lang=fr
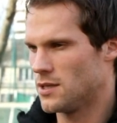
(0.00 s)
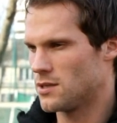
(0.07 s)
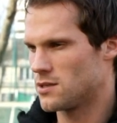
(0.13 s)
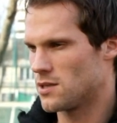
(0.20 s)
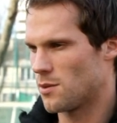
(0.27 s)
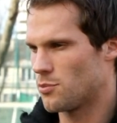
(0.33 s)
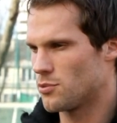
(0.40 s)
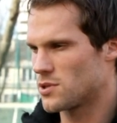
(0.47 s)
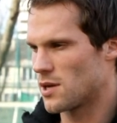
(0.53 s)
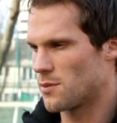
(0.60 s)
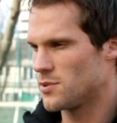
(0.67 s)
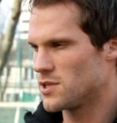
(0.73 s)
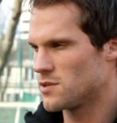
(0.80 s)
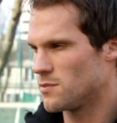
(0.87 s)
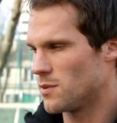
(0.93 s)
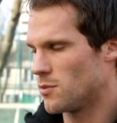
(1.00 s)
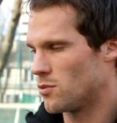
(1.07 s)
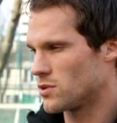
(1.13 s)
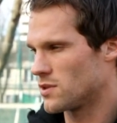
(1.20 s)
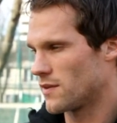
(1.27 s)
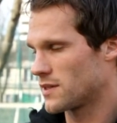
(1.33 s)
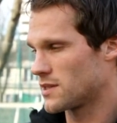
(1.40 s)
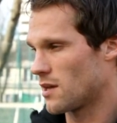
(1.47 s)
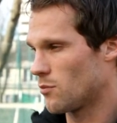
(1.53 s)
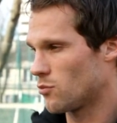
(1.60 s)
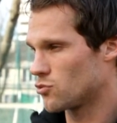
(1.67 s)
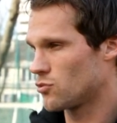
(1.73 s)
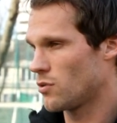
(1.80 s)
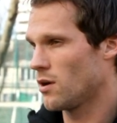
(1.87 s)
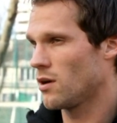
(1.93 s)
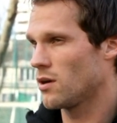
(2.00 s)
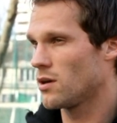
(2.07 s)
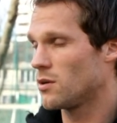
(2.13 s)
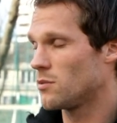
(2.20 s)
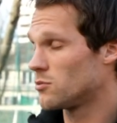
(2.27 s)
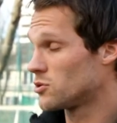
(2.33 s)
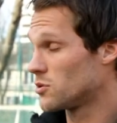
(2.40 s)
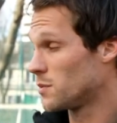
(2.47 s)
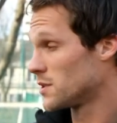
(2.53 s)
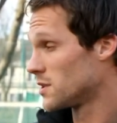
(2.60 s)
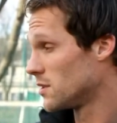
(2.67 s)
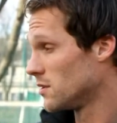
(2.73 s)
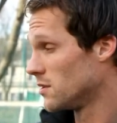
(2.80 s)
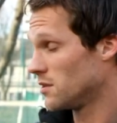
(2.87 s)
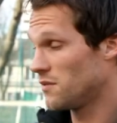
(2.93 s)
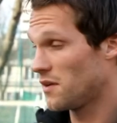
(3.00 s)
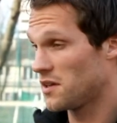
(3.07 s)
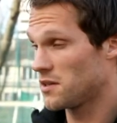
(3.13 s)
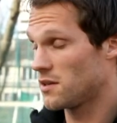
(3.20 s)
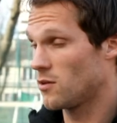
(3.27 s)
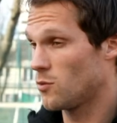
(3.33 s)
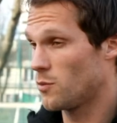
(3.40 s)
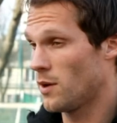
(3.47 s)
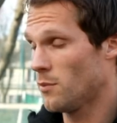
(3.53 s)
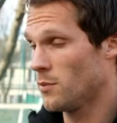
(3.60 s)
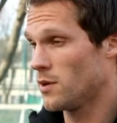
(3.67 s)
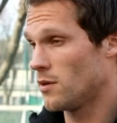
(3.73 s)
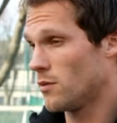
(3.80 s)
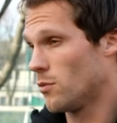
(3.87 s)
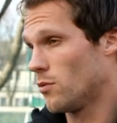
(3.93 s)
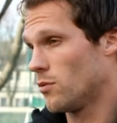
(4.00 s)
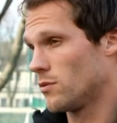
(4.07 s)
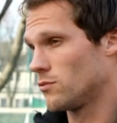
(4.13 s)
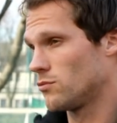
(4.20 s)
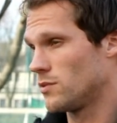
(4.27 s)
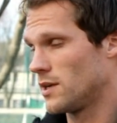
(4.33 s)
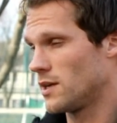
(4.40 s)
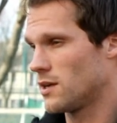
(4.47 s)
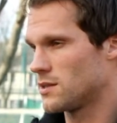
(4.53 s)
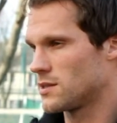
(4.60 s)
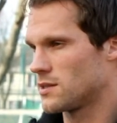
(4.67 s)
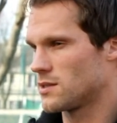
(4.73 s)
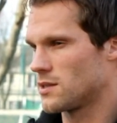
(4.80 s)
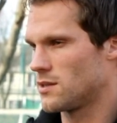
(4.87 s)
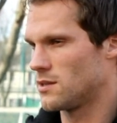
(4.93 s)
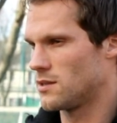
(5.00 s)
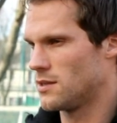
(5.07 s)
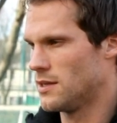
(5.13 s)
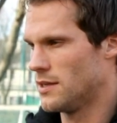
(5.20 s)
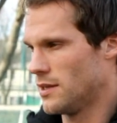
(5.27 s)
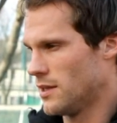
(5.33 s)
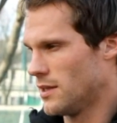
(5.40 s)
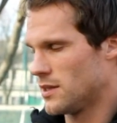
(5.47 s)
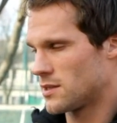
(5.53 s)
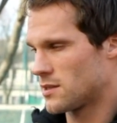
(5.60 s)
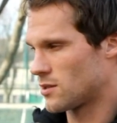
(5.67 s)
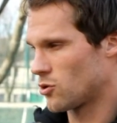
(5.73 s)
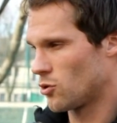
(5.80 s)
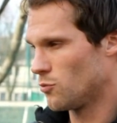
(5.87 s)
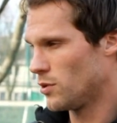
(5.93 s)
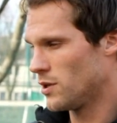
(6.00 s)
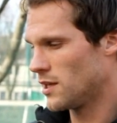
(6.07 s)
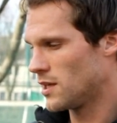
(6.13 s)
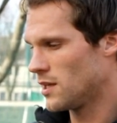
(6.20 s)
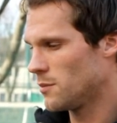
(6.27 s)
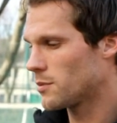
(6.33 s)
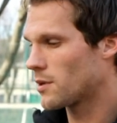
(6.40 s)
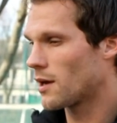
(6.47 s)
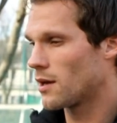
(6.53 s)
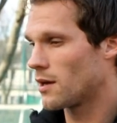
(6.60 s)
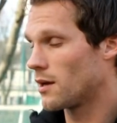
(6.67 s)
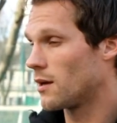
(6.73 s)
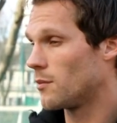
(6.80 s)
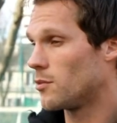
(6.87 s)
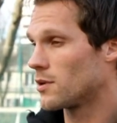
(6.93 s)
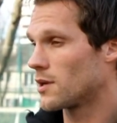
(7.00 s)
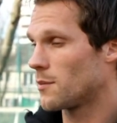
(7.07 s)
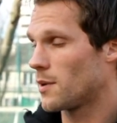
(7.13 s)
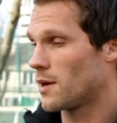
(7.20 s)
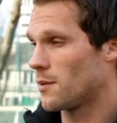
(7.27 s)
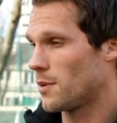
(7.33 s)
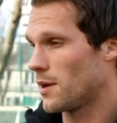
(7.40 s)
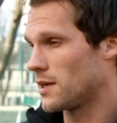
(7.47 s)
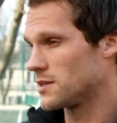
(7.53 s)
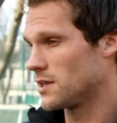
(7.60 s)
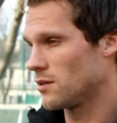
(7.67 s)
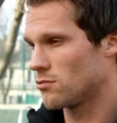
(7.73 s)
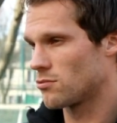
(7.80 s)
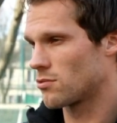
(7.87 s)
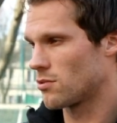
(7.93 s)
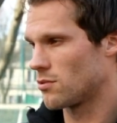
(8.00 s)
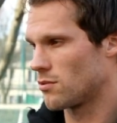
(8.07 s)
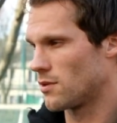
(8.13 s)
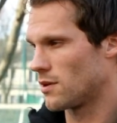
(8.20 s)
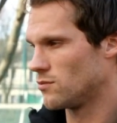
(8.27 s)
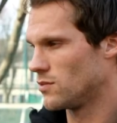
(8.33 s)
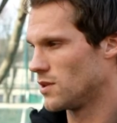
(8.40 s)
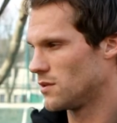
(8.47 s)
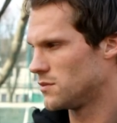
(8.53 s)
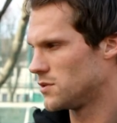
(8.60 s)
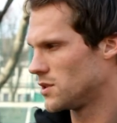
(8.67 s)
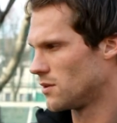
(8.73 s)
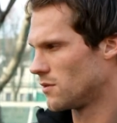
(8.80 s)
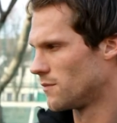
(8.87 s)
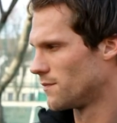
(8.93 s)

un peu simpliste, mais bon, c'est vrai que c'est un bon joueur et bon, je sais pas s'il va être là ou pas, mais bon, en tous les cas, ça sera, ça sera une bonne équipe qui bon, qui est pas là par hasard, donc euh, à nous d'être vigilants.